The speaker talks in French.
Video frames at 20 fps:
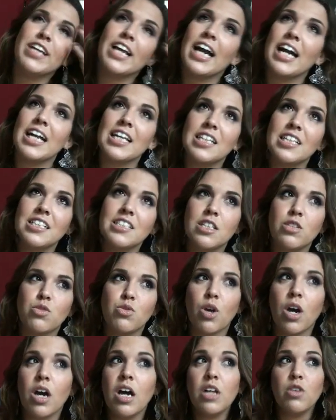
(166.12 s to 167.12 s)
craquer, c'est
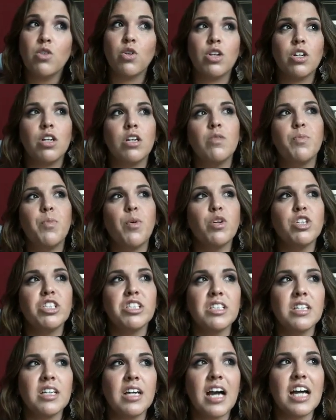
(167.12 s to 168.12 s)
sûr. Donc le
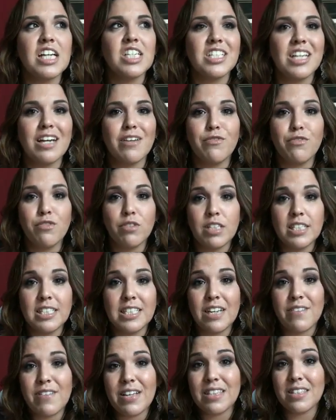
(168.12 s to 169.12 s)
prochain achat folie,
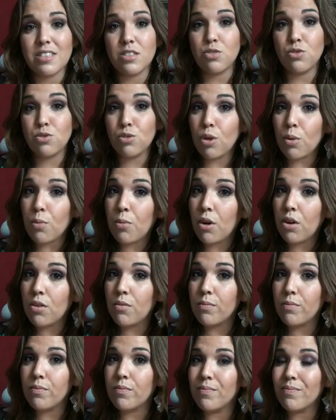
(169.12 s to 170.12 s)
ça va être sûrement
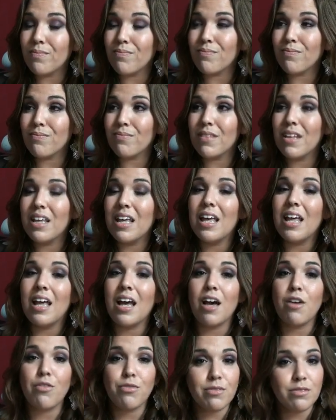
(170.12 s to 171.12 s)

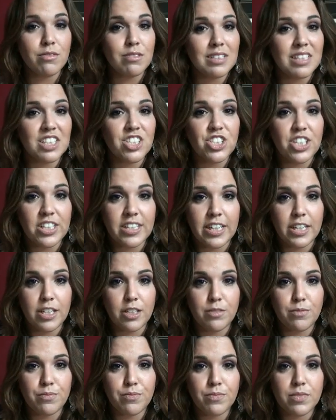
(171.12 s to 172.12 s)
un fond de teint Chanel.
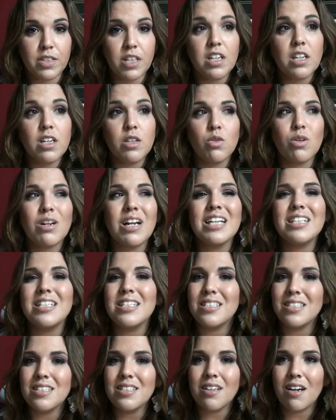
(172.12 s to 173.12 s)
Donc là,
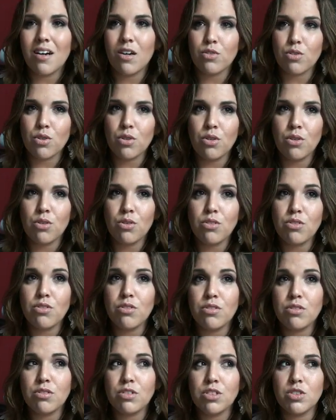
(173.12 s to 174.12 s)
j'hésite entre
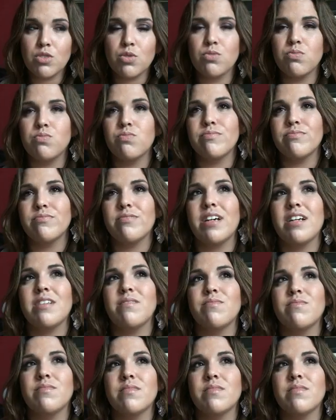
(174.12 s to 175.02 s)
le... Ouais,